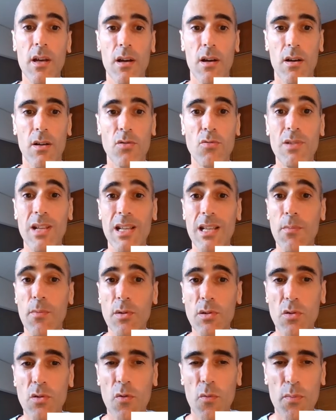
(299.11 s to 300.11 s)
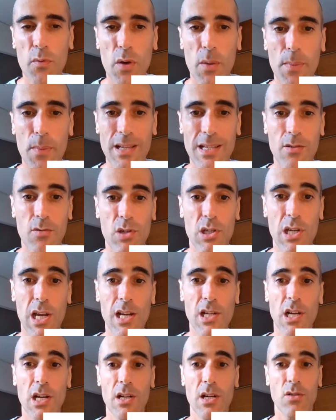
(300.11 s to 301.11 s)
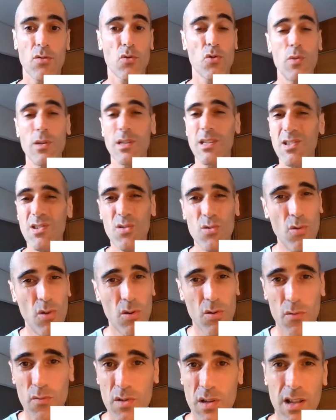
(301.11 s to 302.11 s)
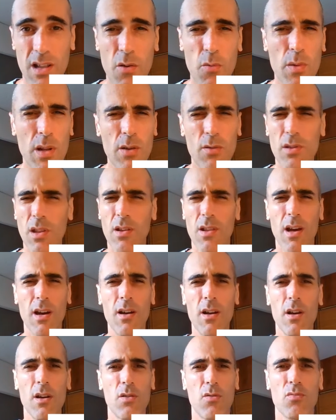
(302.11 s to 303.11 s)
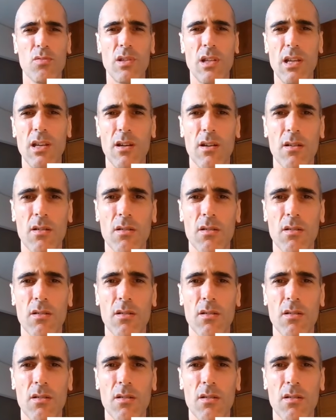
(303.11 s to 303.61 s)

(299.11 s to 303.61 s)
euh, toutes les dépenses que vous pouvez passer en charge donc je suis sûr que vous en avez oublié on en a compté